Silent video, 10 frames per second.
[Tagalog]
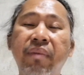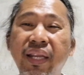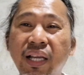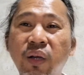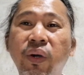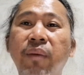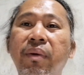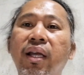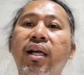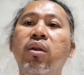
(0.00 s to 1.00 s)
May nagawa na
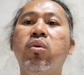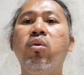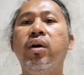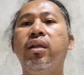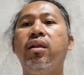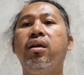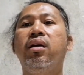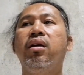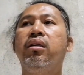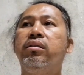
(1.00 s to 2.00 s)
palang kalokohan.
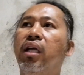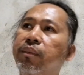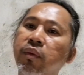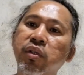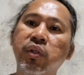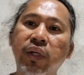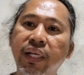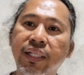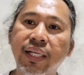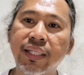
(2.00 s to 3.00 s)
Tapos yung
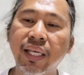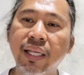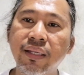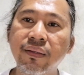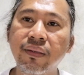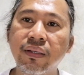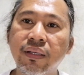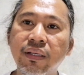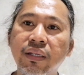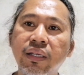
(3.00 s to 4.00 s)
anak natin,
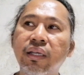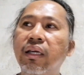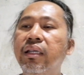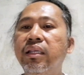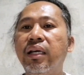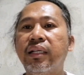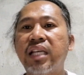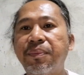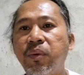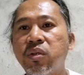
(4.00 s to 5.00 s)
hindi
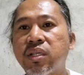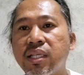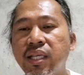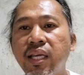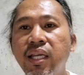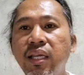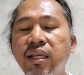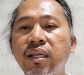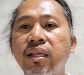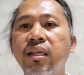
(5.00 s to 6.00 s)
nakatapos kasi
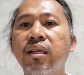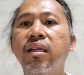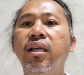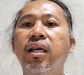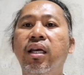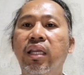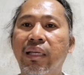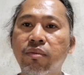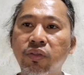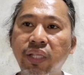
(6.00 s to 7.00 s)

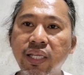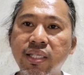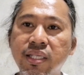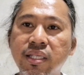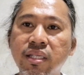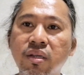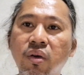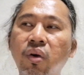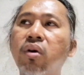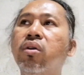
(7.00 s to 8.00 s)
nabuntis
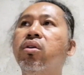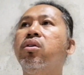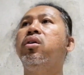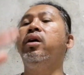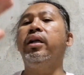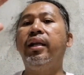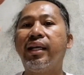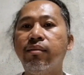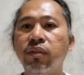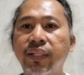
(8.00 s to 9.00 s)
or
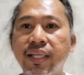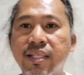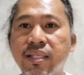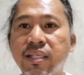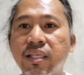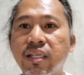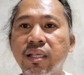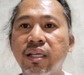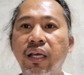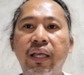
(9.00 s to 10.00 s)
nakabuntis.
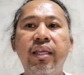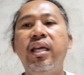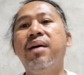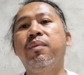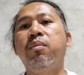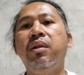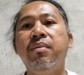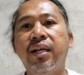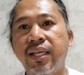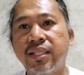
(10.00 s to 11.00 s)
Yan ang
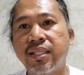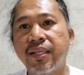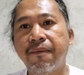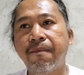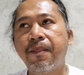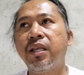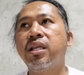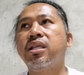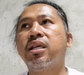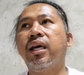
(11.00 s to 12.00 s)
problema guys.
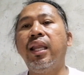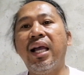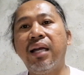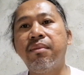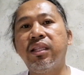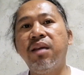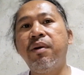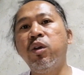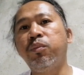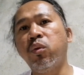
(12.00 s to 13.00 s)
Kailangan
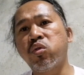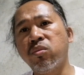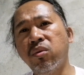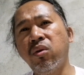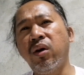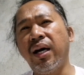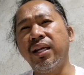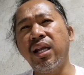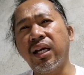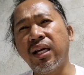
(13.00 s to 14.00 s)
matibay yung puso mo.
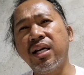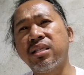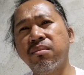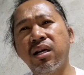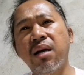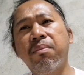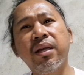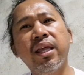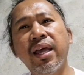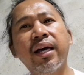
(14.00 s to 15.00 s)
Handa ka sa mga
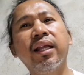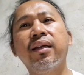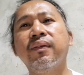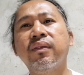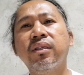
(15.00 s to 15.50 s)
pangyayari.